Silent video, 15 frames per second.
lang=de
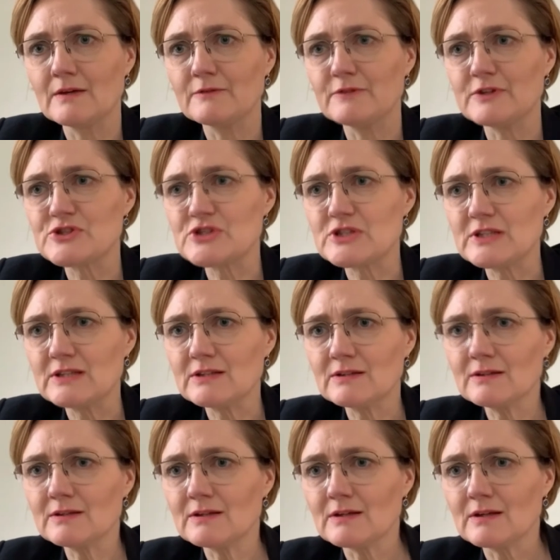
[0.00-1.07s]
Wir stehen
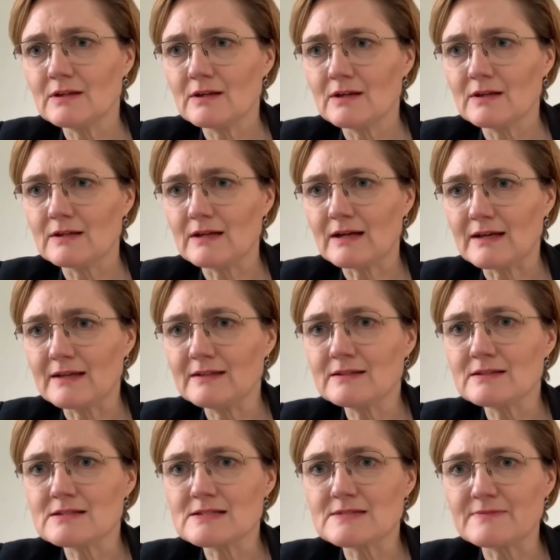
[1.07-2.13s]
nach Ende
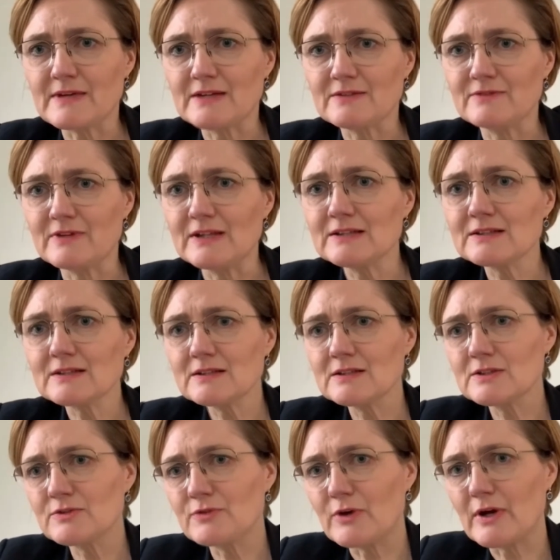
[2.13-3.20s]
des Zweiten
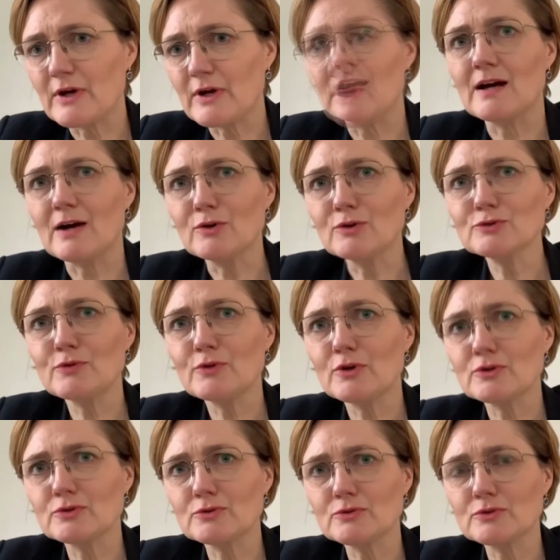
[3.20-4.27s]
Weltkrieges vor einer
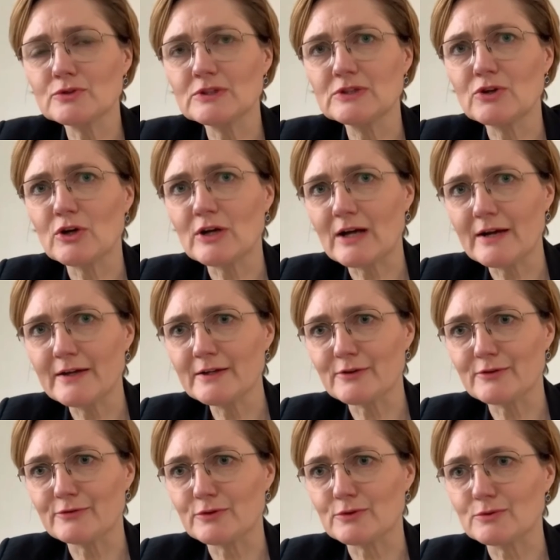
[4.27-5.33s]
Herausforderung, die noch
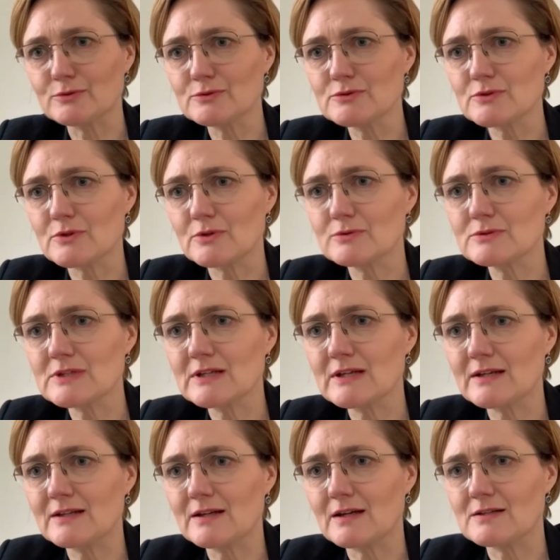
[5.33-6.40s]
keiner von uns oder unserer
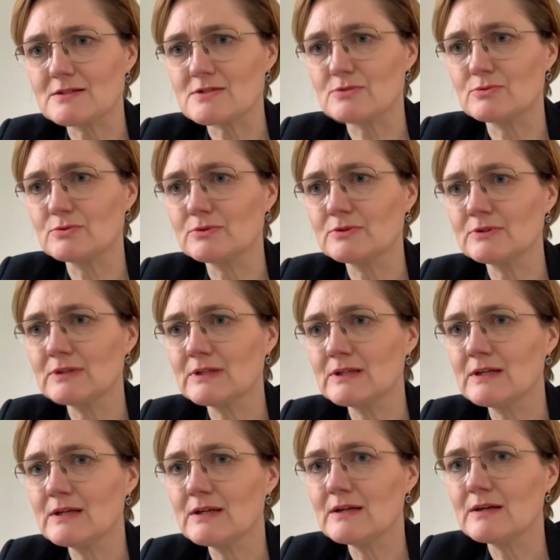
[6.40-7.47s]
Generation
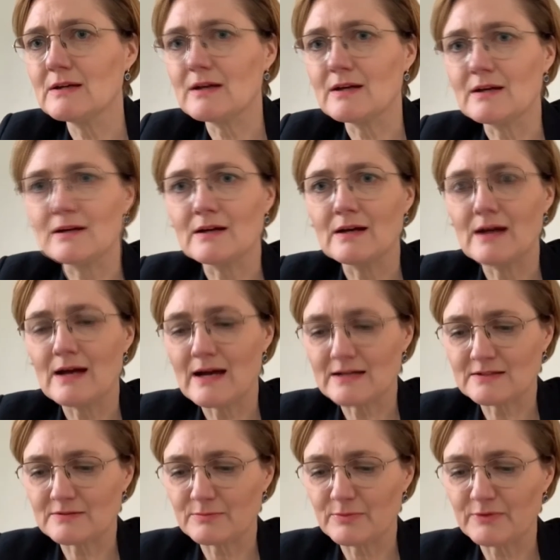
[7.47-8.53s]
äh,
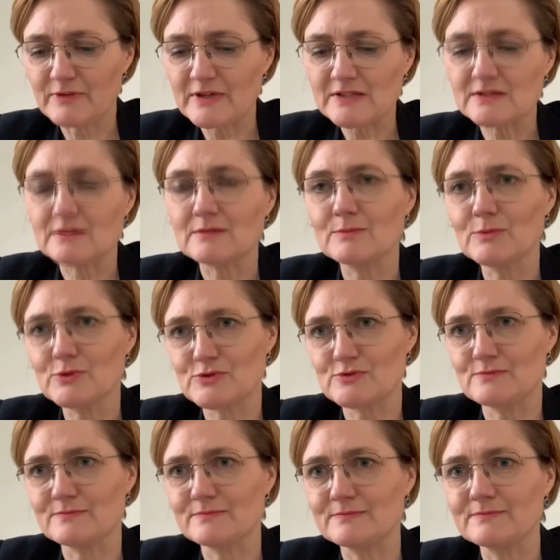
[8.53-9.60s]
hat bewältigen
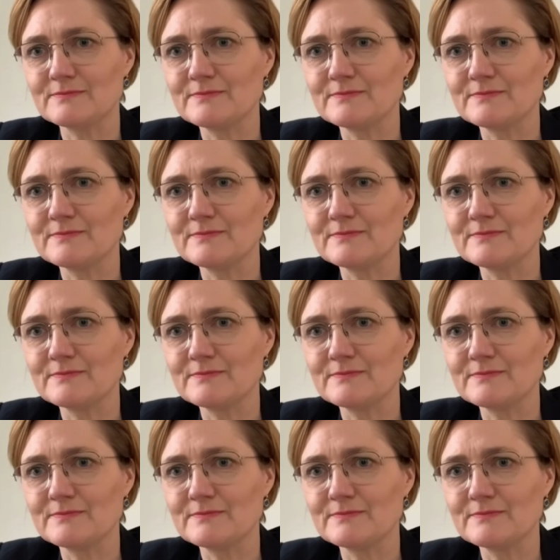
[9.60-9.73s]
müssen.